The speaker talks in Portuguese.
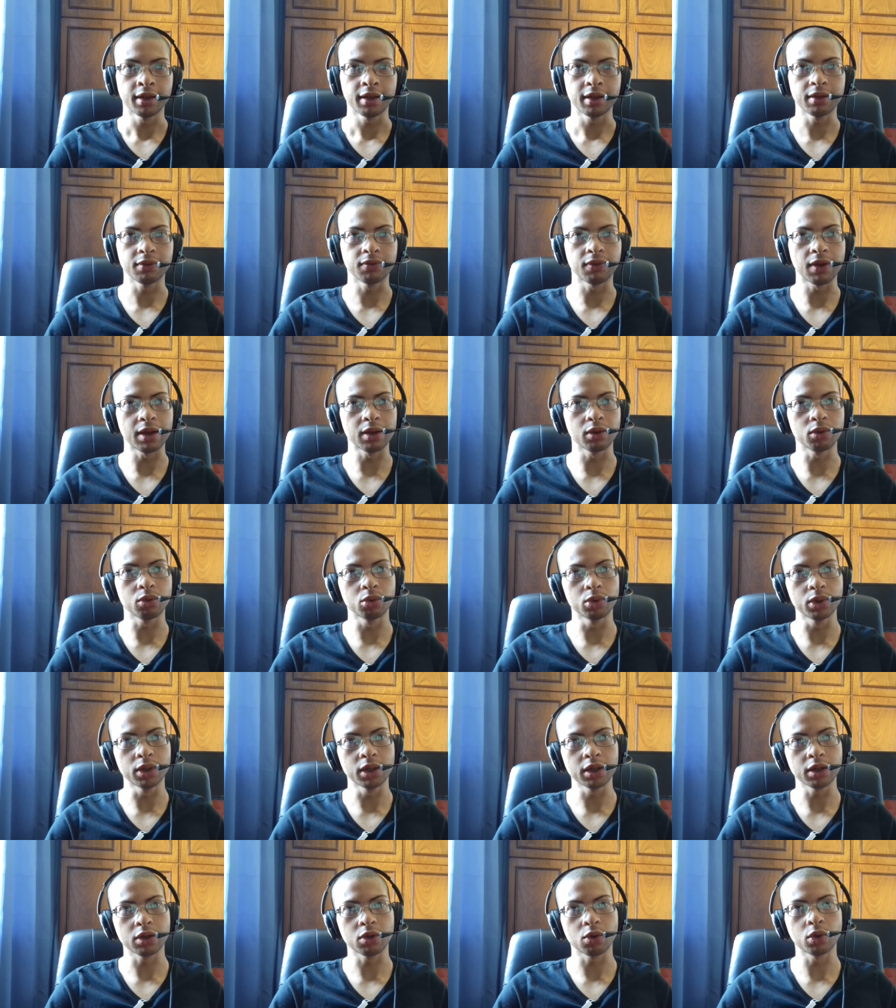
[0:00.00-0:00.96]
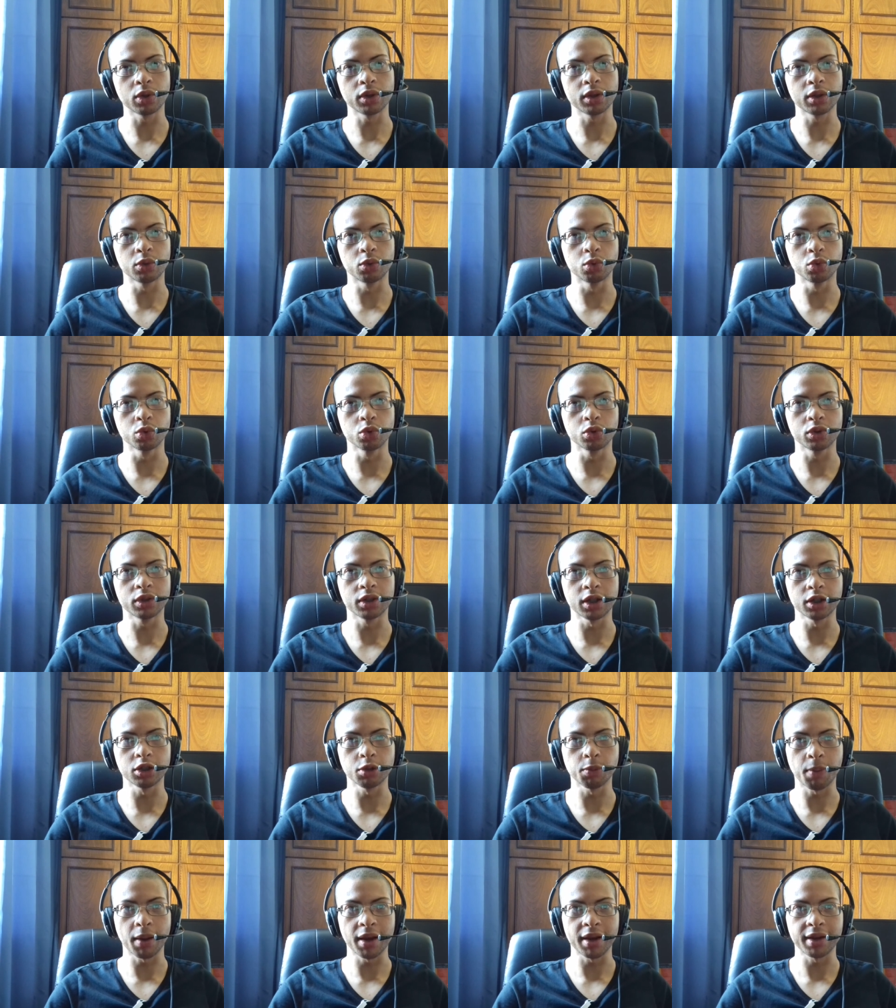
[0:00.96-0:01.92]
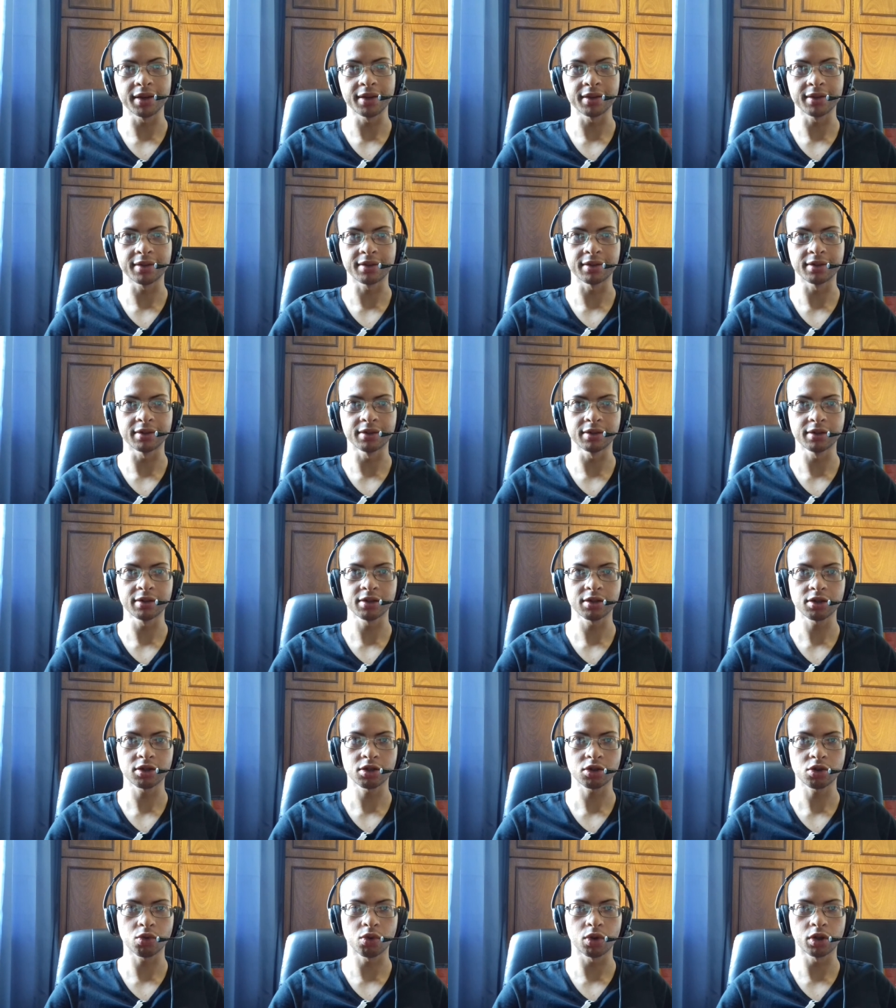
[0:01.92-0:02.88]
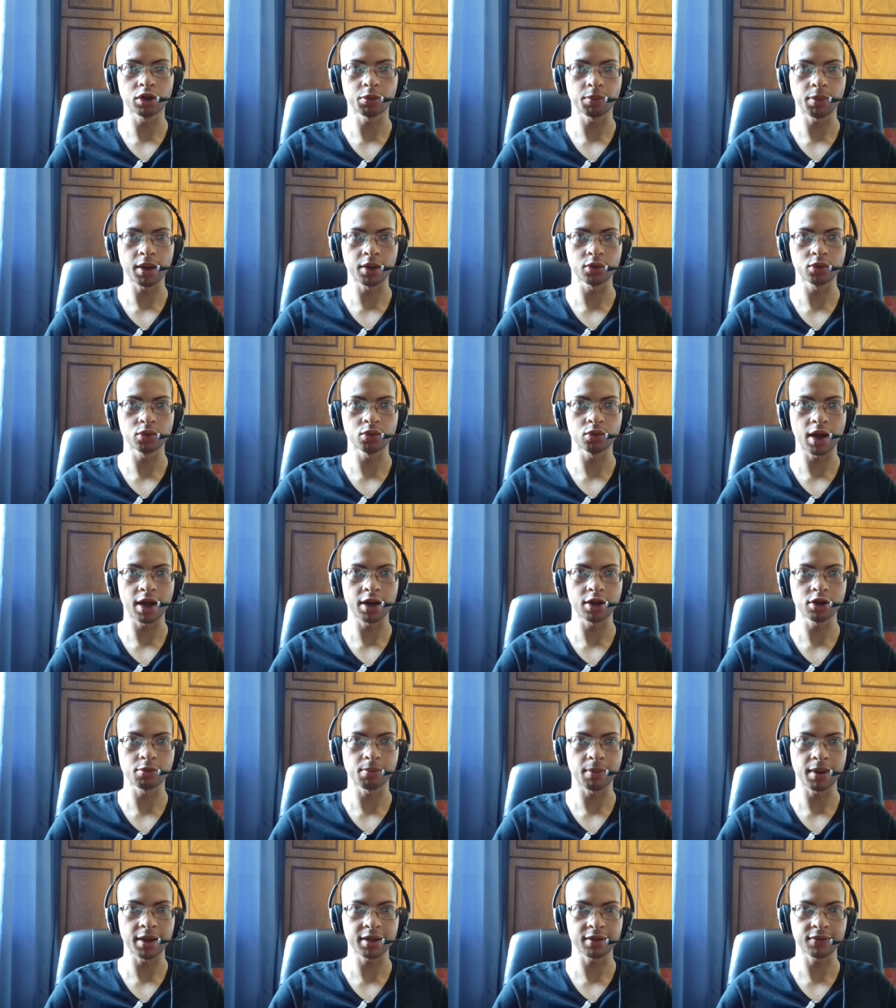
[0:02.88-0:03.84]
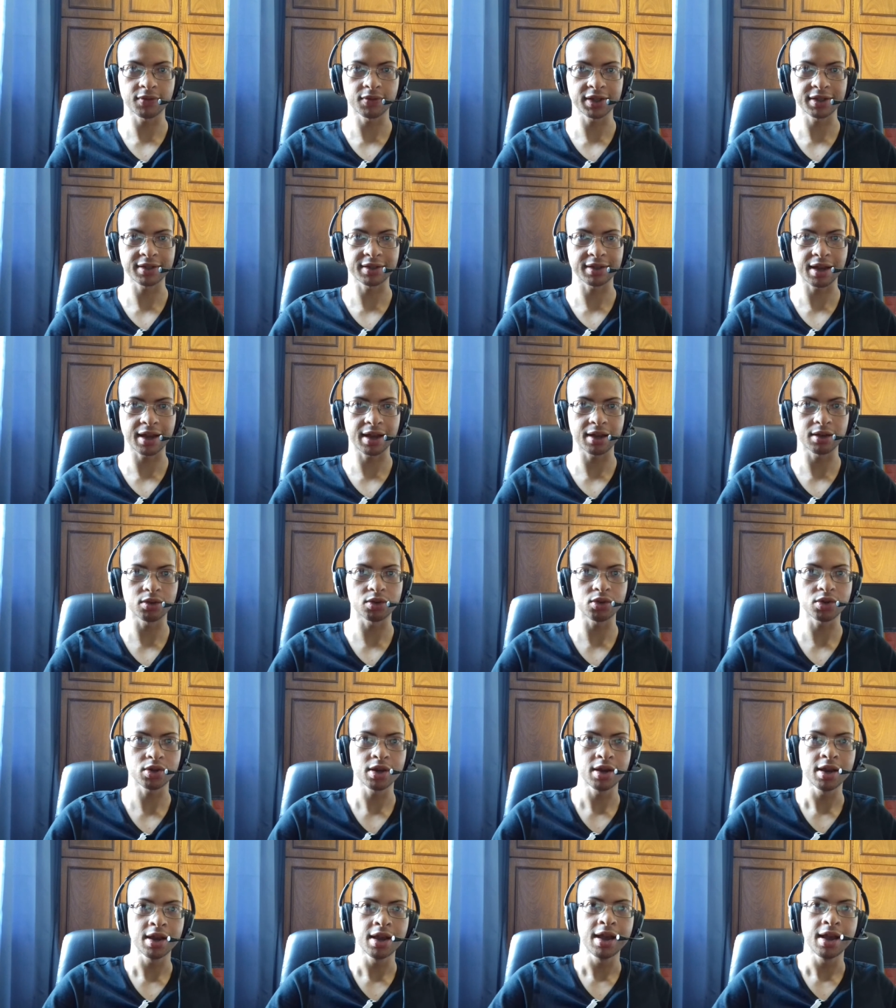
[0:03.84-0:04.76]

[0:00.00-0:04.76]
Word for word: que vai incluir conteúdo tanto para iniciantes quanto para usuários mais avançados.